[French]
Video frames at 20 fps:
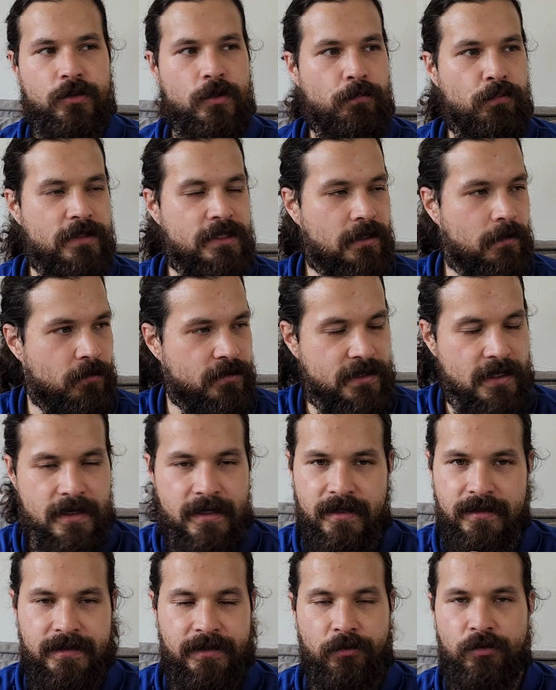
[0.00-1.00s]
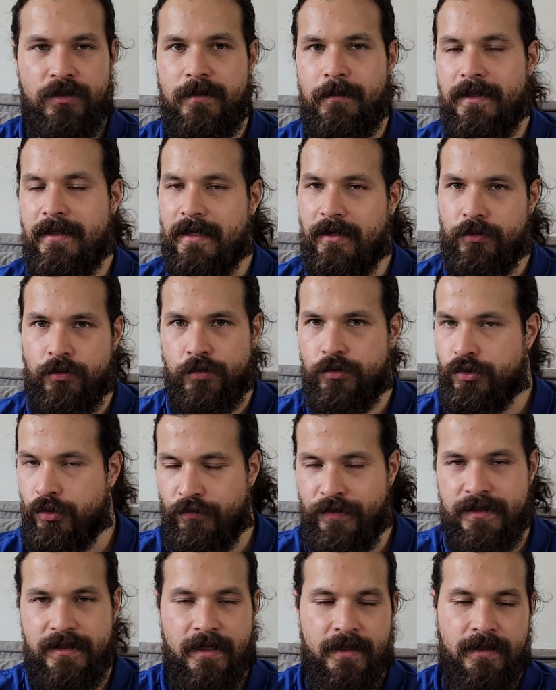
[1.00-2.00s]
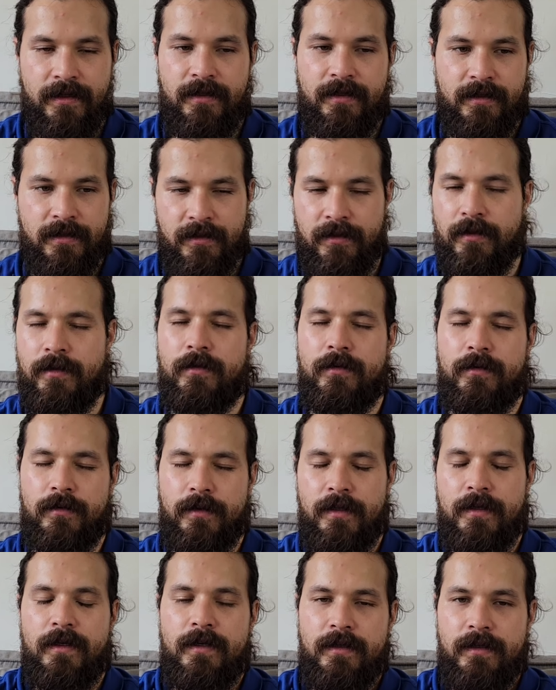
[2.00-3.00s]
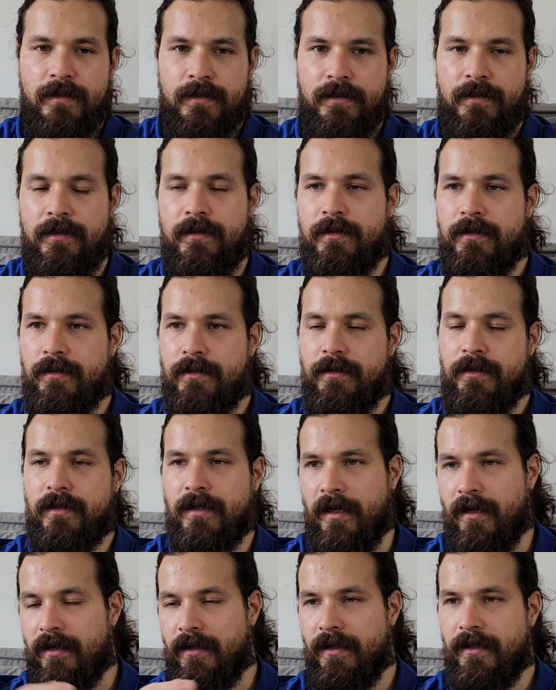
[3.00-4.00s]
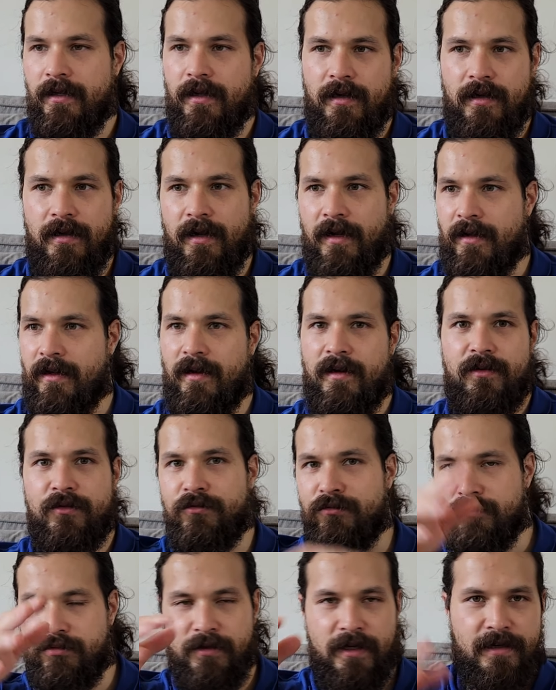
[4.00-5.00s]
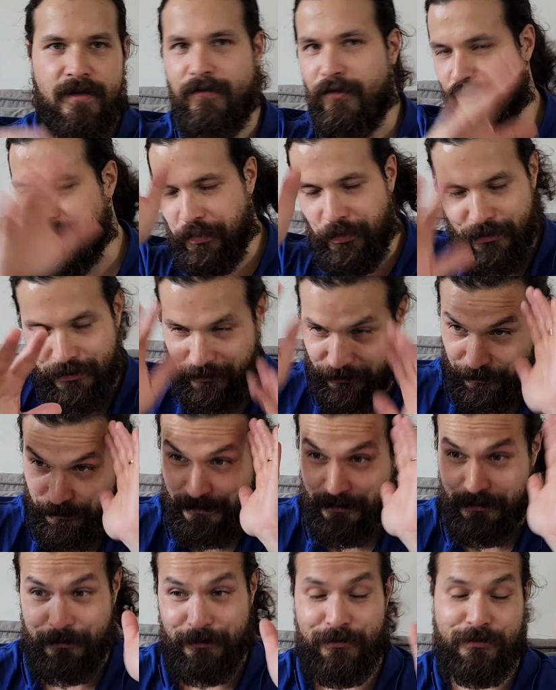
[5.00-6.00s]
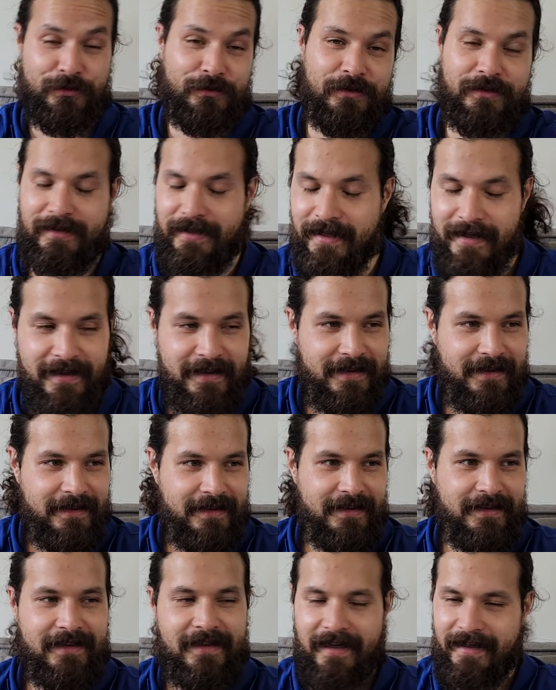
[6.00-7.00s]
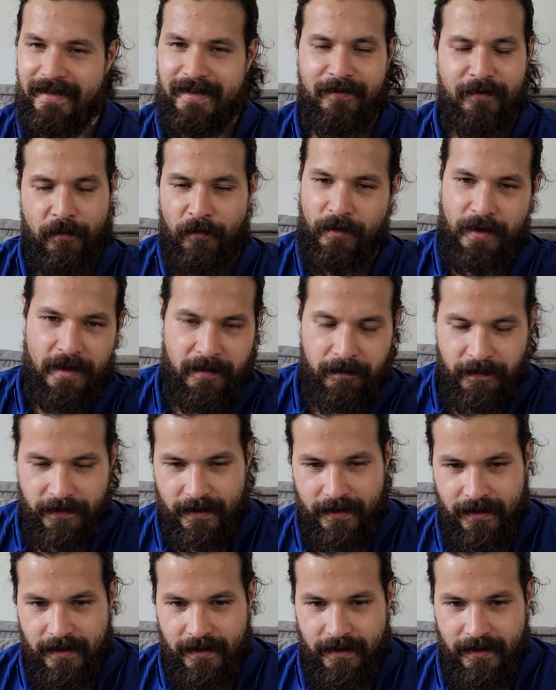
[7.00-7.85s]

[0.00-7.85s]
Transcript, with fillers: Depuis, j'ai commencé à lire Zéro Limite, là, de Joe Vitale, euh, Ika Lea, Aka je J'oublie toujours son nom. Ika Lea, voilà.